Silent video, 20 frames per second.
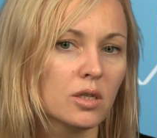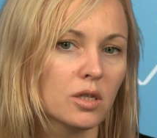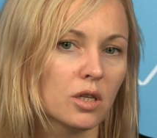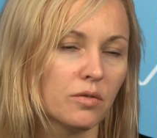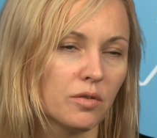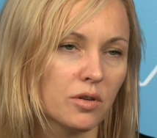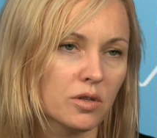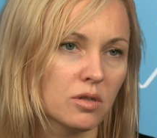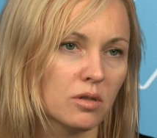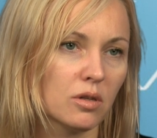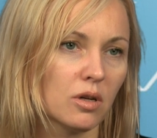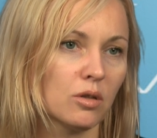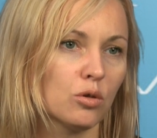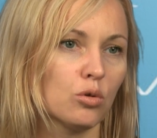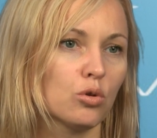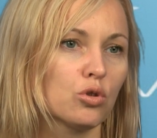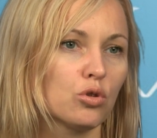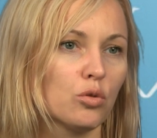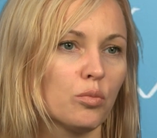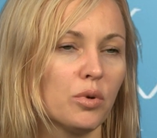Соответственно,
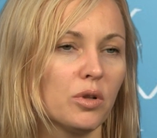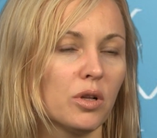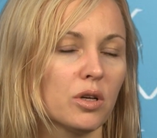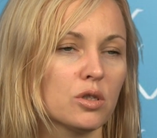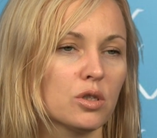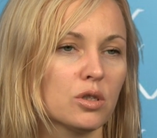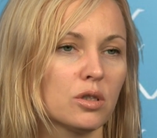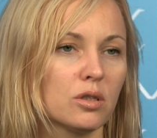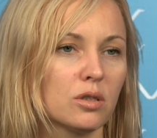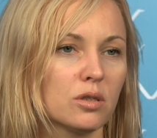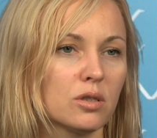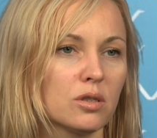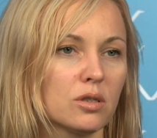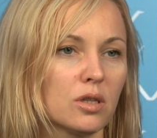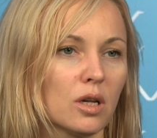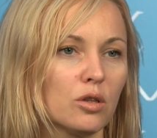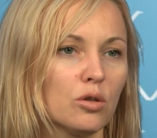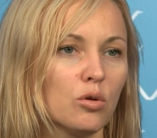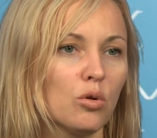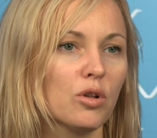то, что было
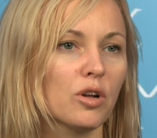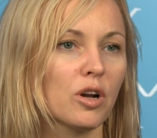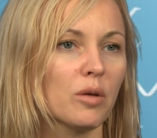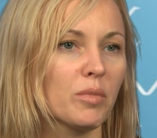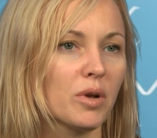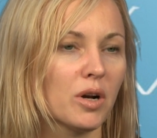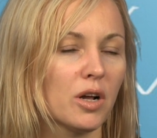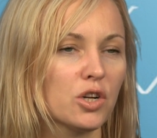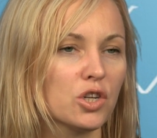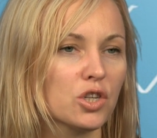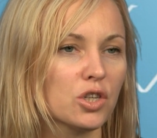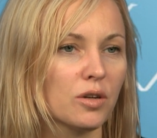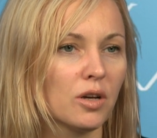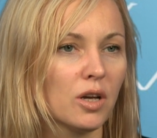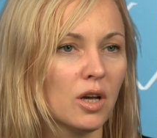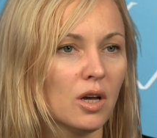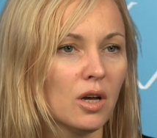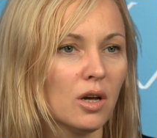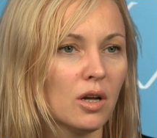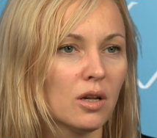100 долларами
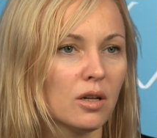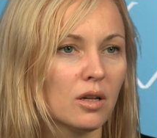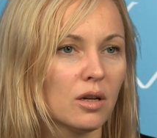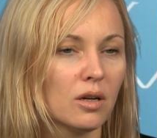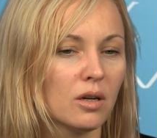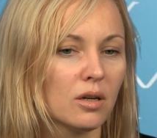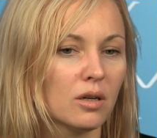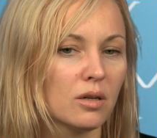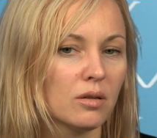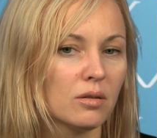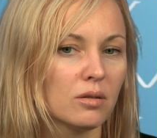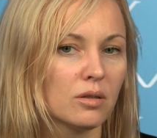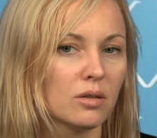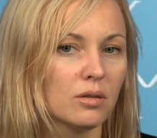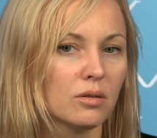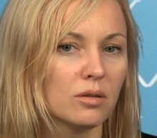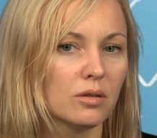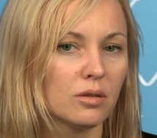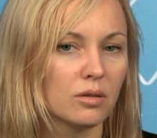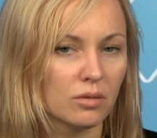раньше –
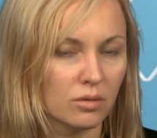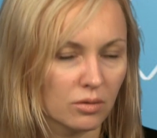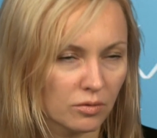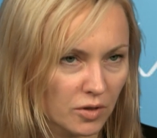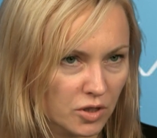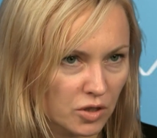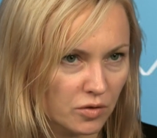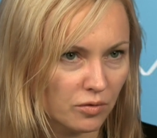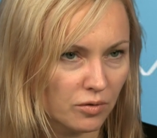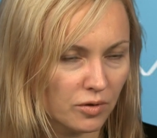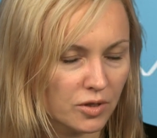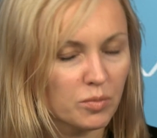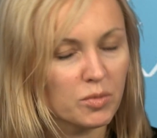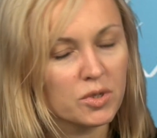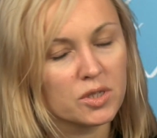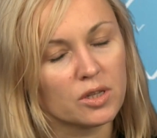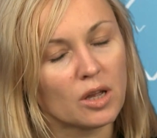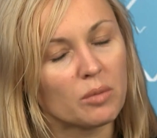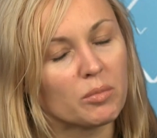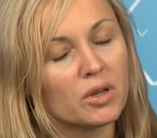
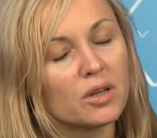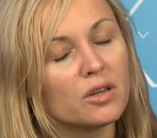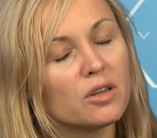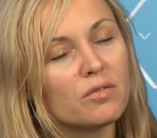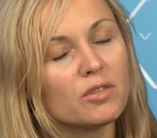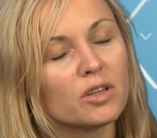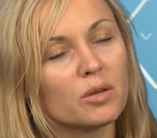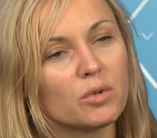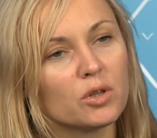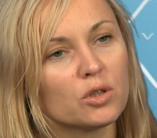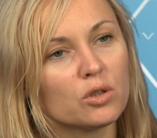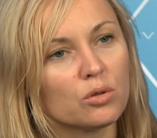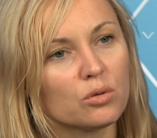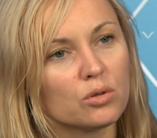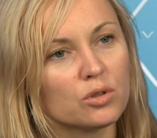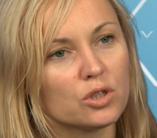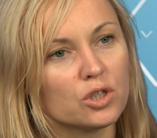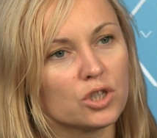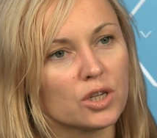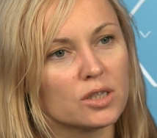800 э, гривнами,
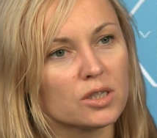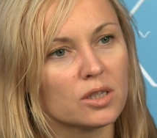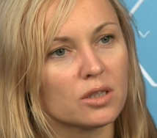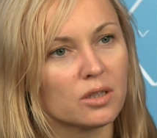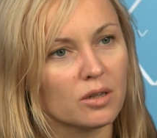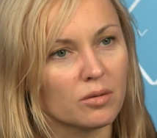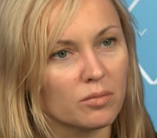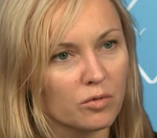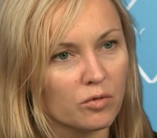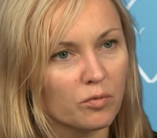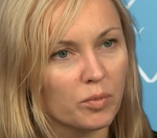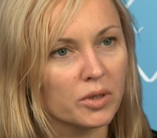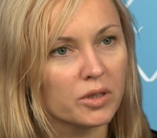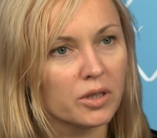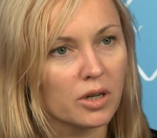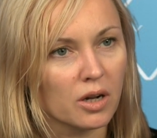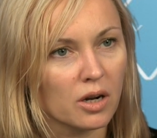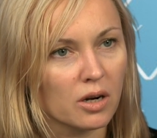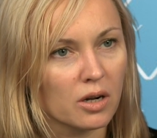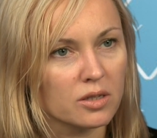то сейчас это в
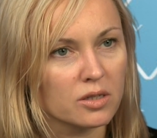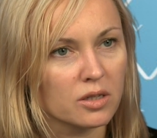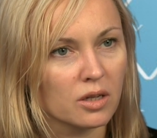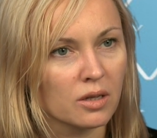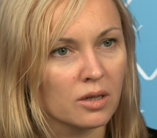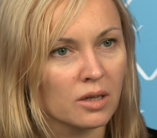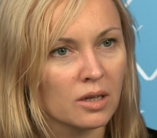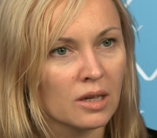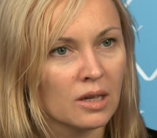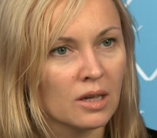полтора раза